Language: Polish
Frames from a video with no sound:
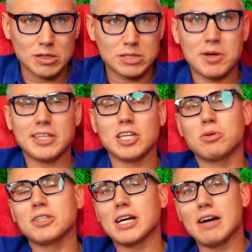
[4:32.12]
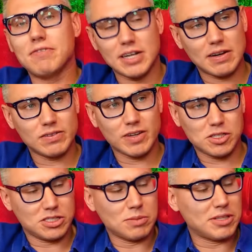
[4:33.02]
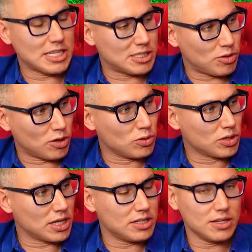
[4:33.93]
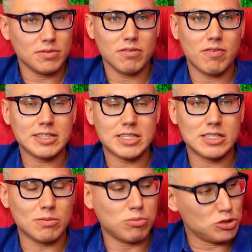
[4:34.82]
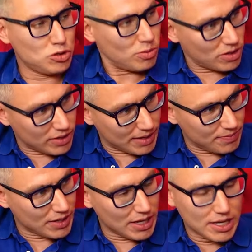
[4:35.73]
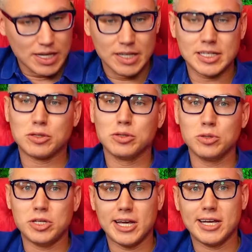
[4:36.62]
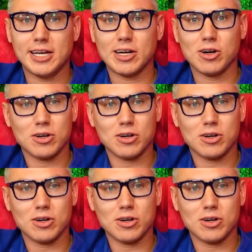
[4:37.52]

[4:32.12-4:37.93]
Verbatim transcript: wiem, czy pamiętasz, była taka afera w 2015 roku, kiedy facet zapuścił brodę, zatrudnił się jako